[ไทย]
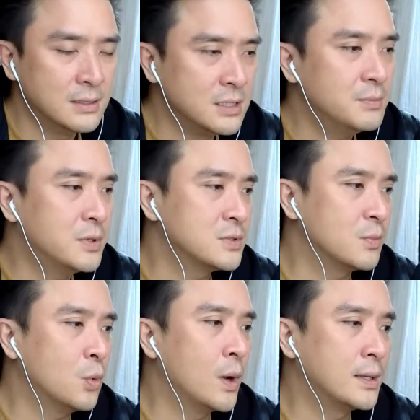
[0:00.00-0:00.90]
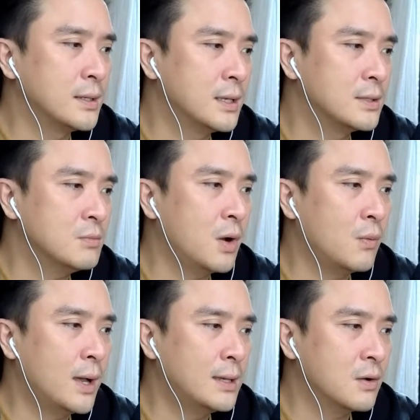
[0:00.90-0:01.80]
เยอะพอสมควรนะฮะต้องบอก
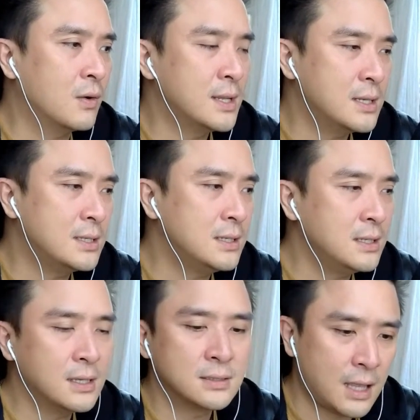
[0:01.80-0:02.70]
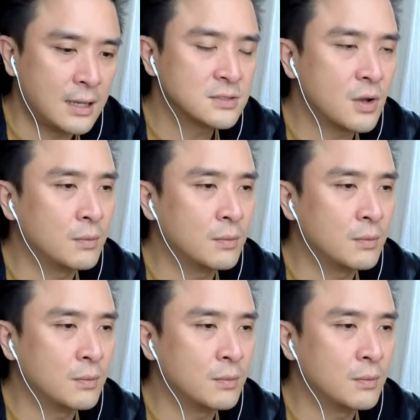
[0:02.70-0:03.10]
ว่าก่อนหน้านี้เนี่ยทั้ง